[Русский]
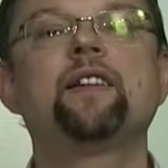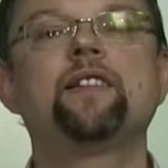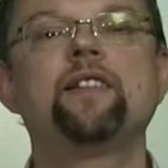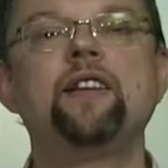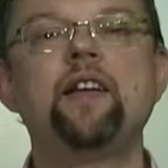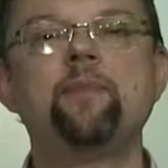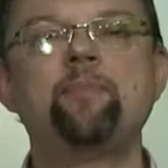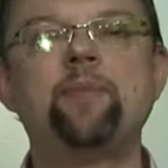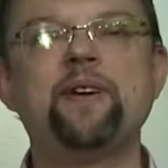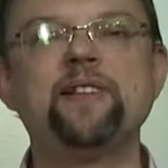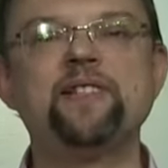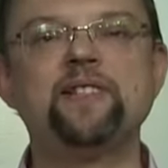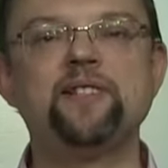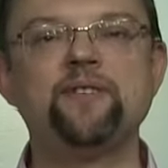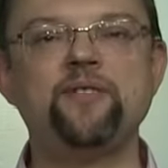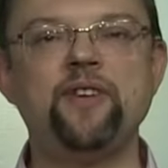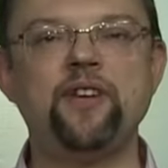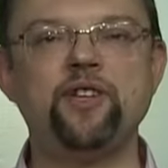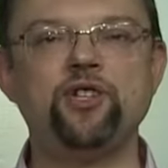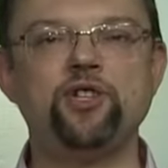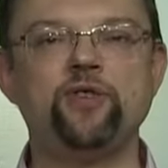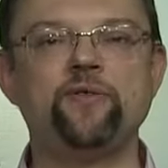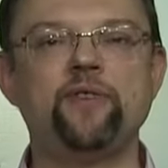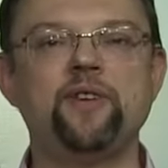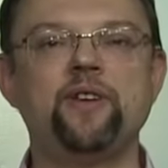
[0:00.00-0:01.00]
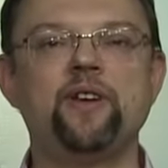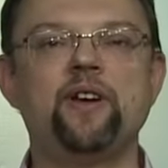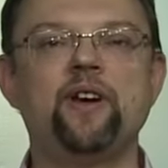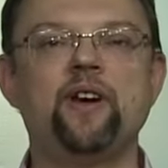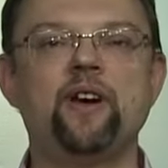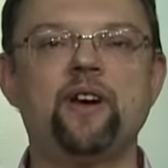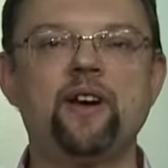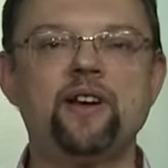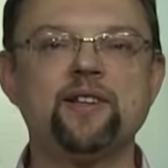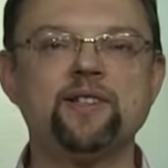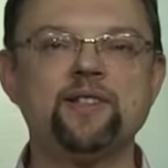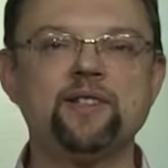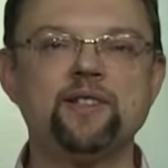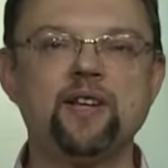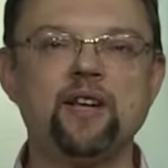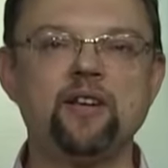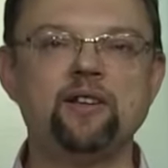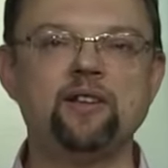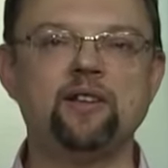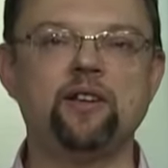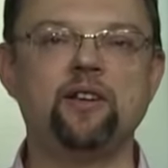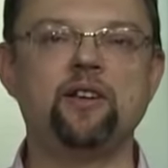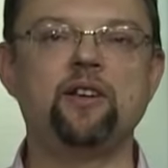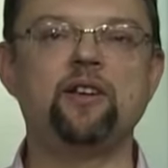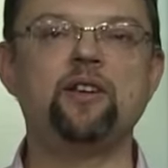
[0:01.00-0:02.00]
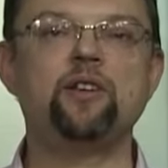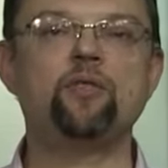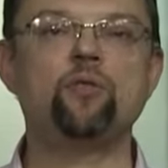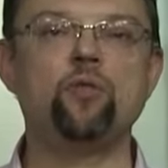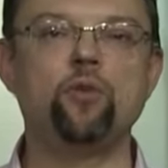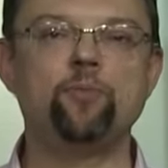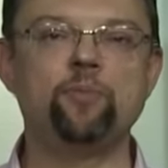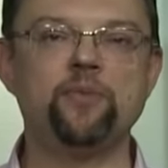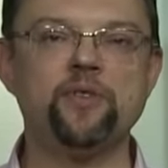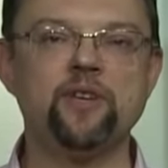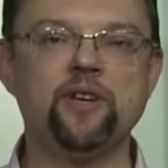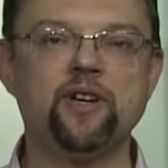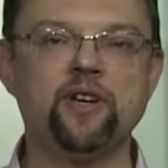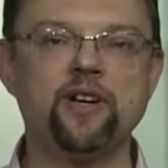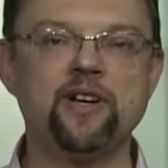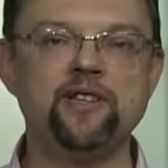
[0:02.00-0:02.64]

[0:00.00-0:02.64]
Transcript: Для подсвечивания рассады и комнатных